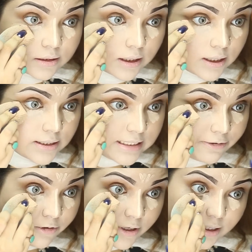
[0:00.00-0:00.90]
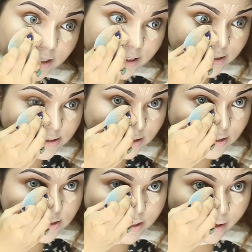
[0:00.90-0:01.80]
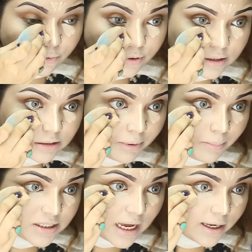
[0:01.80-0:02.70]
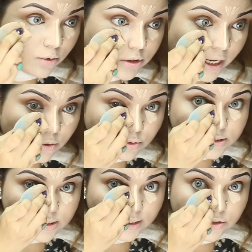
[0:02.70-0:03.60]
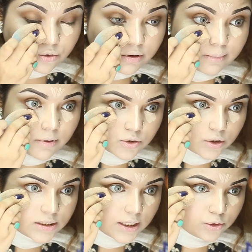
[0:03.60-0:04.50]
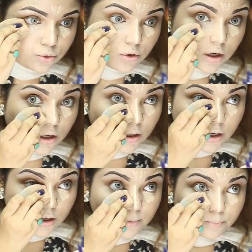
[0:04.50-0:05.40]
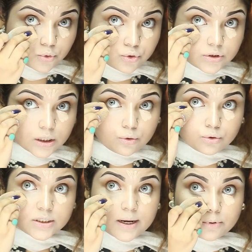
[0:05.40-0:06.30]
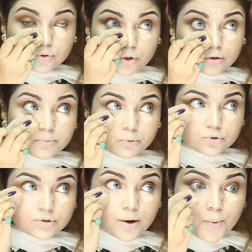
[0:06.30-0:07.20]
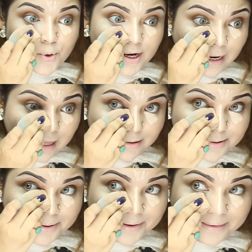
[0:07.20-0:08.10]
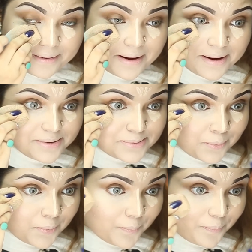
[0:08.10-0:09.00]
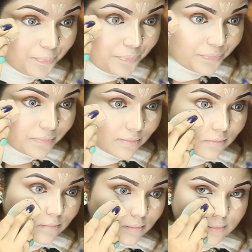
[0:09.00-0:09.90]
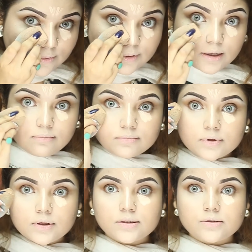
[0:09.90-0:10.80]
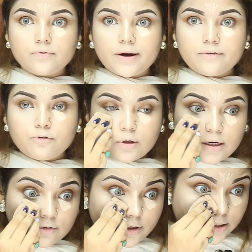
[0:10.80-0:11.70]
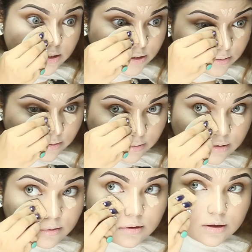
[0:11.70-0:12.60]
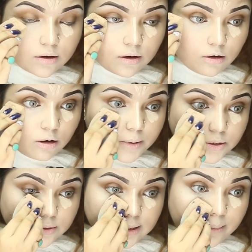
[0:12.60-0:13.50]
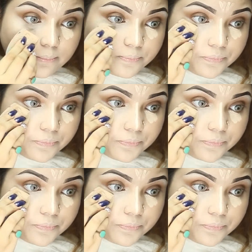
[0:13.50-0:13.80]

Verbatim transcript: তারা ডেফিনেটলি কনসিলারটা ট্রাই করে দেখতে পারো আমি এটা আগেও ট্রাই করছি এই জন্যই আমি আসলে এটা এত প্রশংসা করছি আমি কিন্তু সহজে প্রশংসা করি না সো সি ইটস ভেরি ফুল কাভারেজ অল্প একটু দিলাম